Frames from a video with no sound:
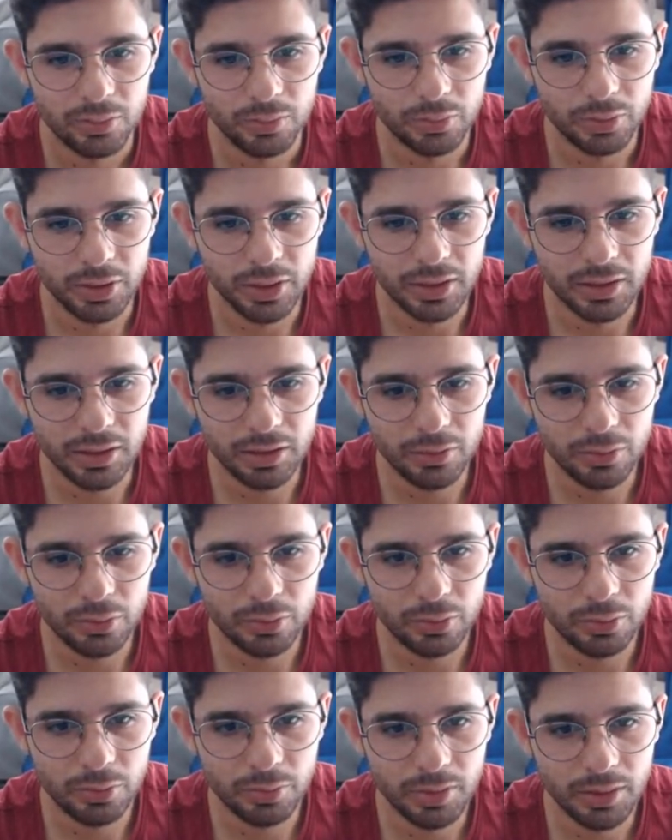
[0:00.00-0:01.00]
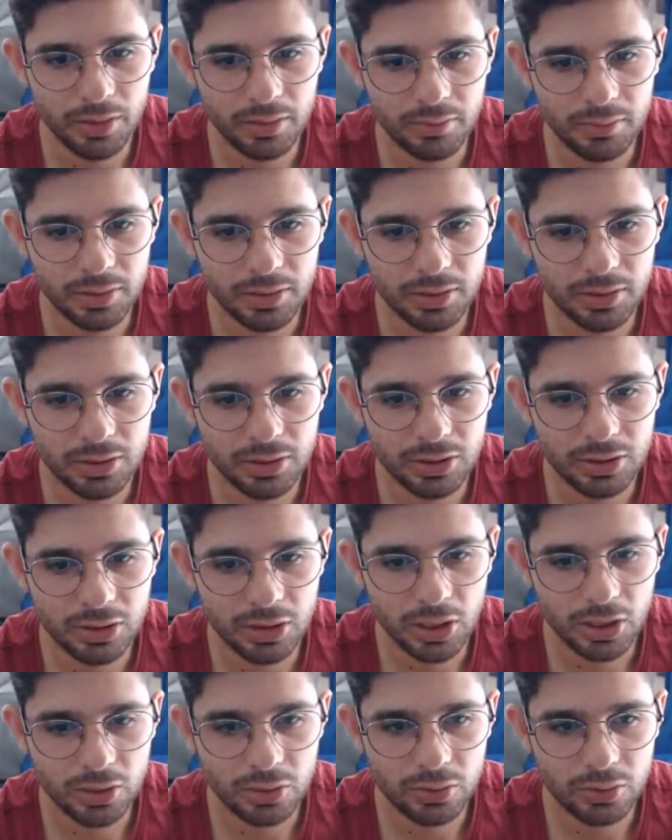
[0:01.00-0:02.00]
Bu kendini öldürmeye mi
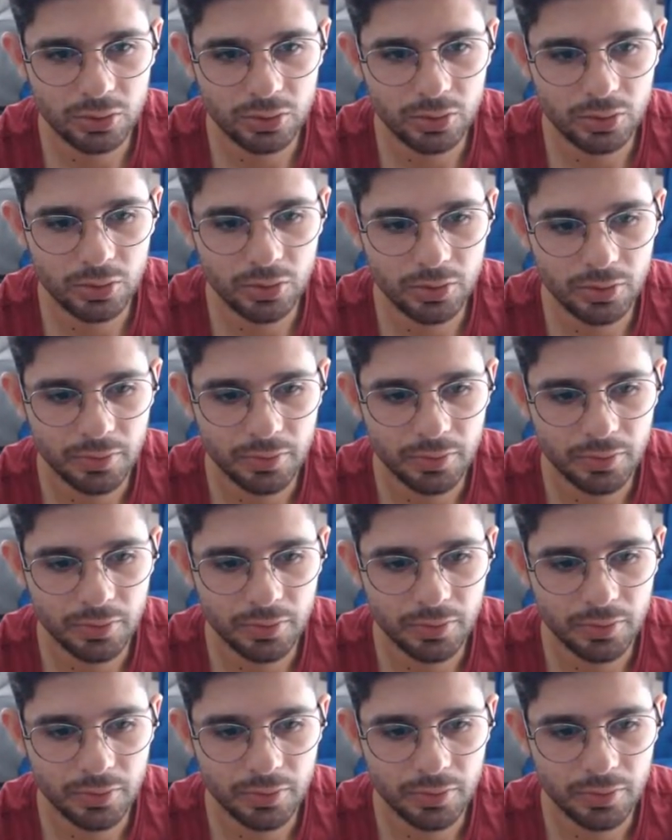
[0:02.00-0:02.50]
çalışıyor?